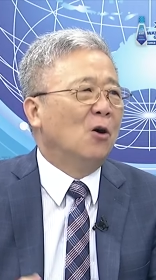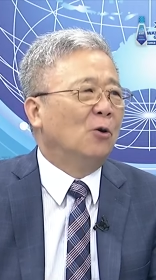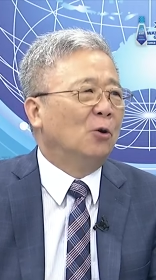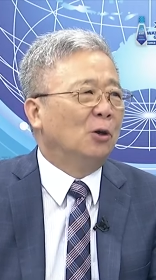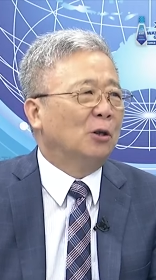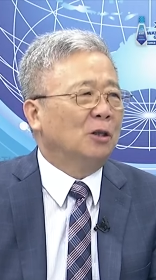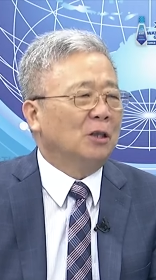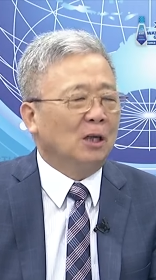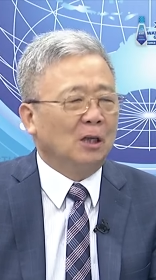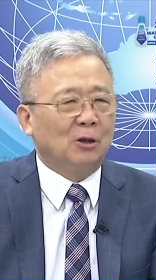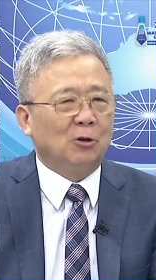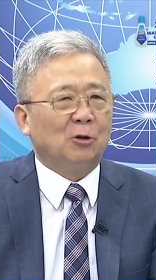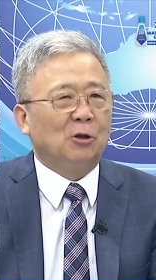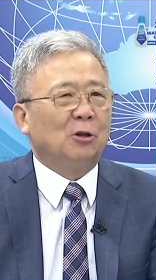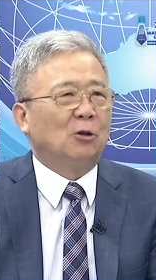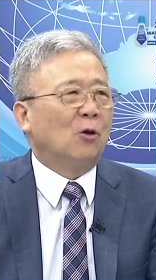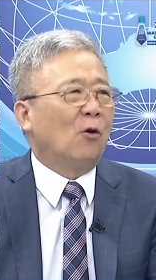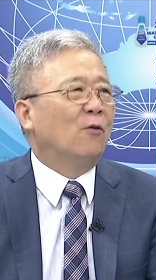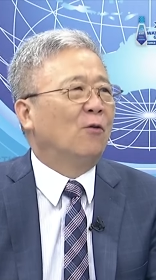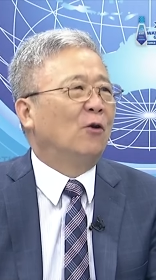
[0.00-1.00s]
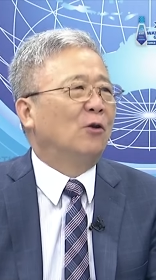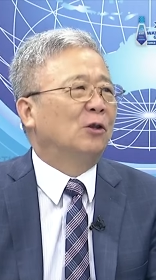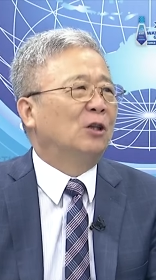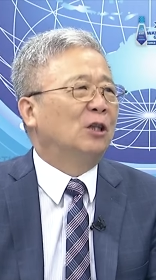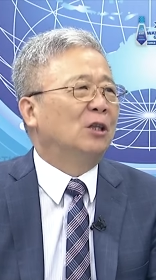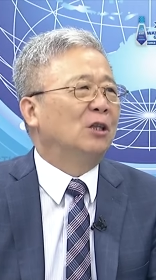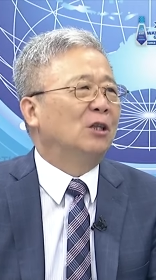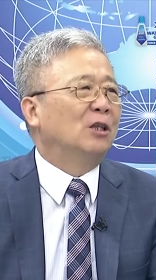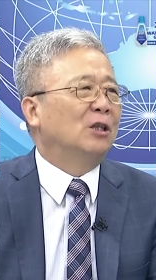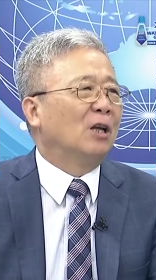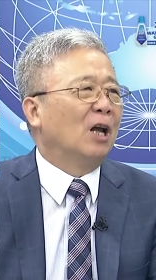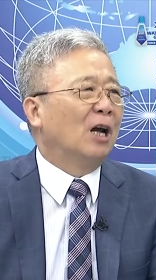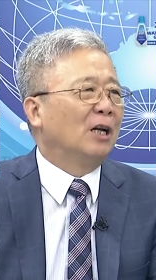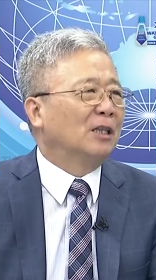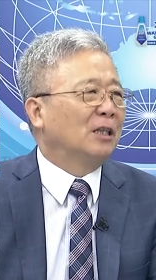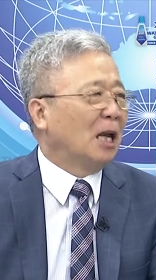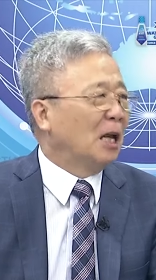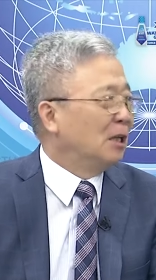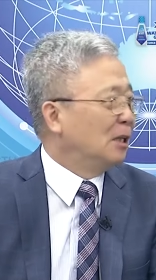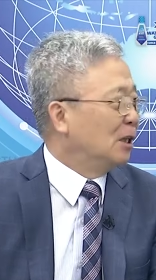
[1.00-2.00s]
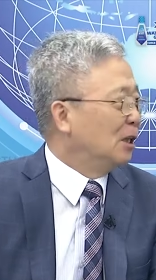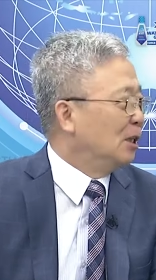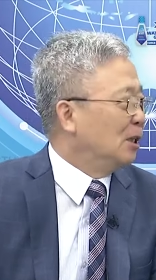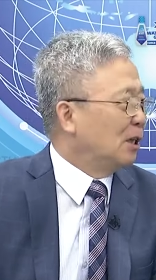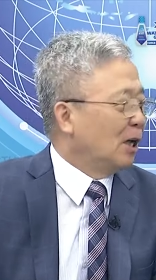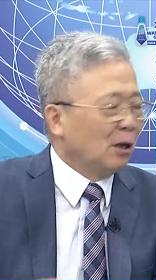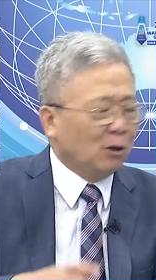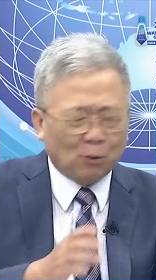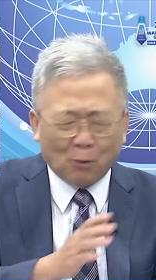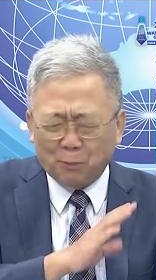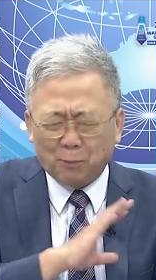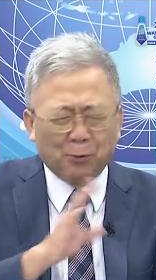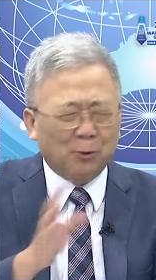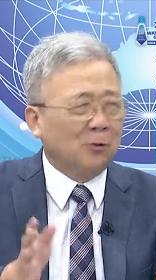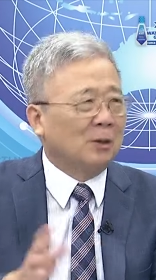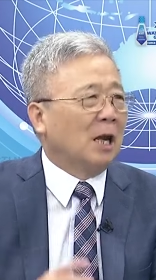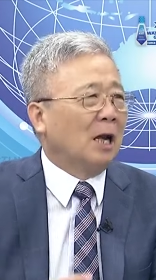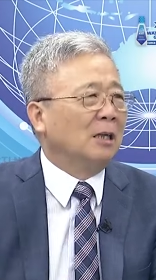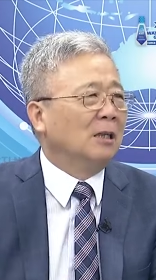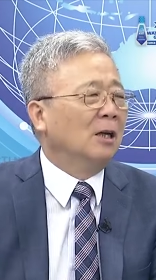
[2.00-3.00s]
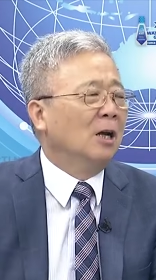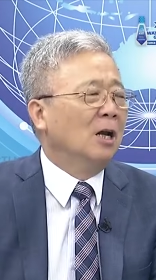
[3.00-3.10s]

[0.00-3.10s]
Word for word: 或甚至于东风七十、呃、三十一这些都不用担心，